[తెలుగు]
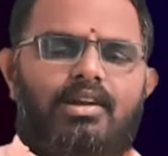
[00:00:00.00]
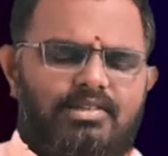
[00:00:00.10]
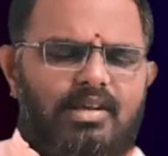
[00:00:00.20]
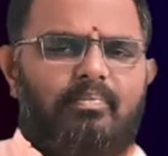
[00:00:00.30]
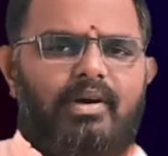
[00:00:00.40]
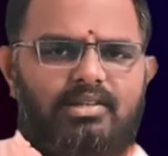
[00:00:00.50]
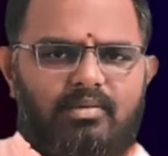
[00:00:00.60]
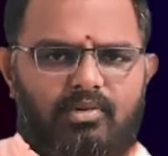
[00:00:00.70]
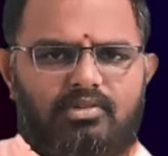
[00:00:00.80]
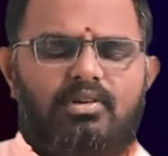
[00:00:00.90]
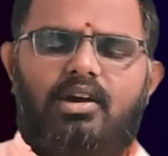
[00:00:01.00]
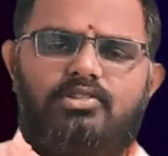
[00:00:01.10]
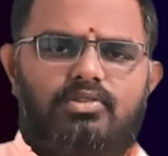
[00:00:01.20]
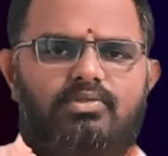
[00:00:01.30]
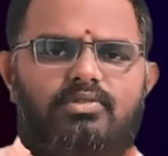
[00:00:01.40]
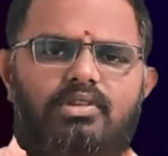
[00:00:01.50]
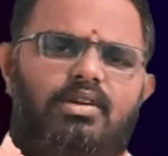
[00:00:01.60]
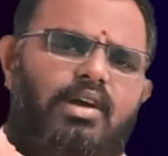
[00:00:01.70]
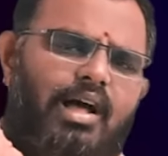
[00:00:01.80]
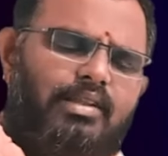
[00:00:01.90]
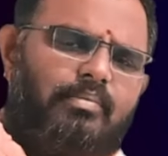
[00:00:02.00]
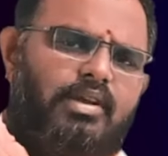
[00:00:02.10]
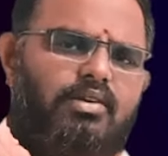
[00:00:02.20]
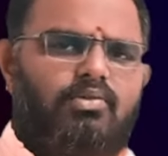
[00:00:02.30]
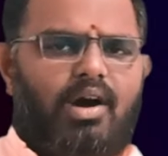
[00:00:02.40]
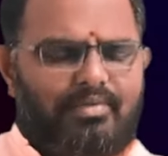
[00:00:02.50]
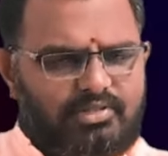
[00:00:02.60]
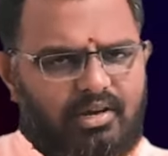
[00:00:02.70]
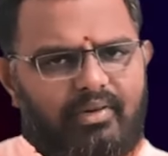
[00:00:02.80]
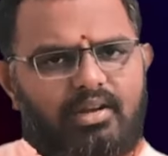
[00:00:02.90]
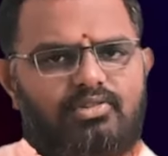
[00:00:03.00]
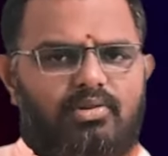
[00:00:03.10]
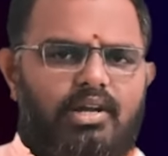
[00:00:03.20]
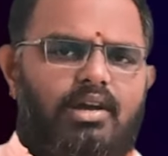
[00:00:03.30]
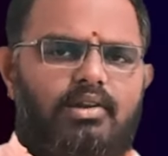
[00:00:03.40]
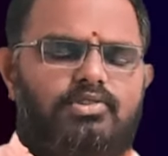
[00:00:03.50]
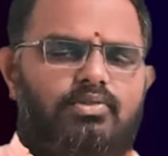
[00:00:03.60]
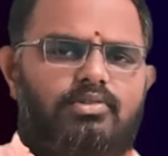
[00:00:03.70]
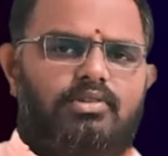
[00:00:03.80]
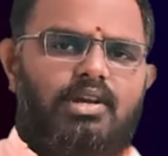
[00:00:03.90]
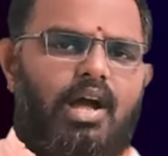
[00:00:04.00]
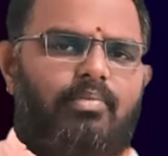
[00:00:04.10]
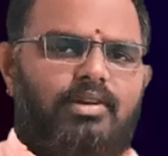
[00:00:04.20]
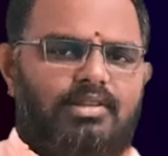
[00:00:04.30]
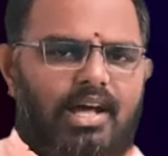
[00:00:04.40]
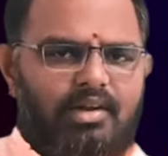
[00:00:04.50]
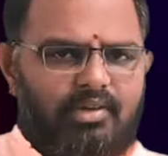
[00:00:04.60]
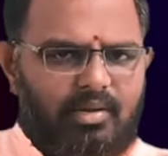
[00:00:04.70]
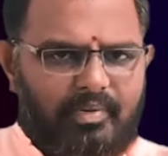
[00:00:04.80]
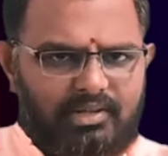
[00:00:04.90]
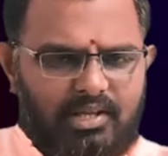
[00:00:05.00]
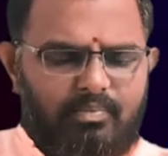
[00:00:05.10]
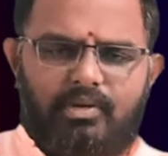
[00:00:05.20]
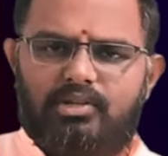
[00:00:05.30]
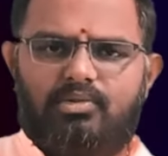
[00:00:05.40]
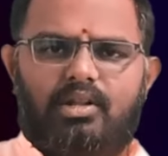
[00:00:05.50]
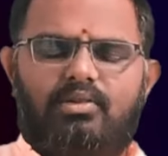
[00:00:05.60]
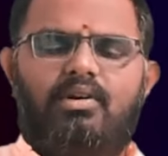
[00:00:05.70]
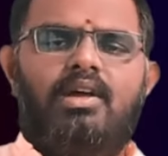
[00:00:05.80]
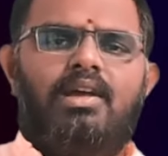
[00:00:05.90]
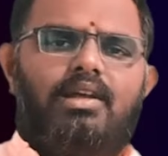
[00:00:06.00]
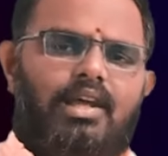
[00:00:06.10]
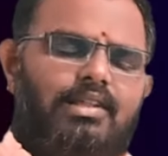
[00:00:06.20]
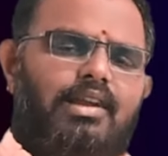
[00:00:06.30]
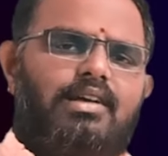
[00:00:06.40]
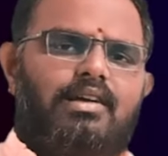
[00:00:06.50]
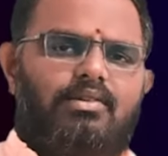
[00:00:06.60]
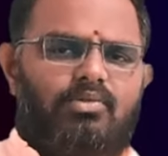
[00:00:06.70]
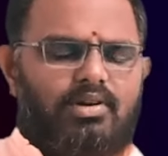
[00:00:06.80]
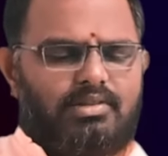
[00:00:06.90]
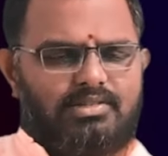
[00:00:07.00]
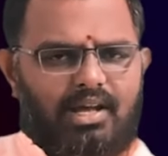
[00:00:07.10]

అంటే సంపాదన మొత్తం ఖర్చు అవుతుంది అది మీకు అవసరమైన చోట ఖర్చు అవుతుంది కాబట్టి దానివల్ల పెద్ద ఇబ్బంది ఉండదు ఏదైనా ఒక